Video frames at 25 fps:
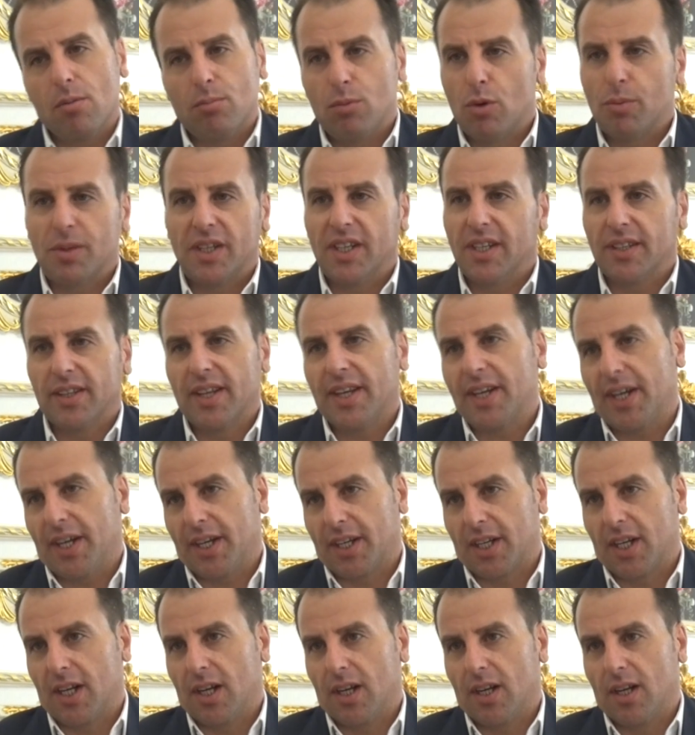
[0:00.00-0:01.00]
ممكن
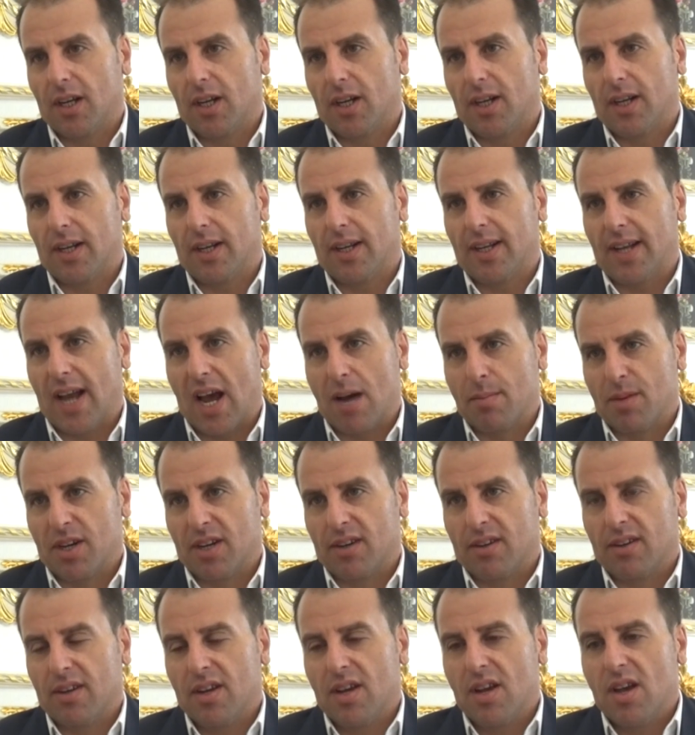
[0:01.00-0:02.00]
يضيعك العمل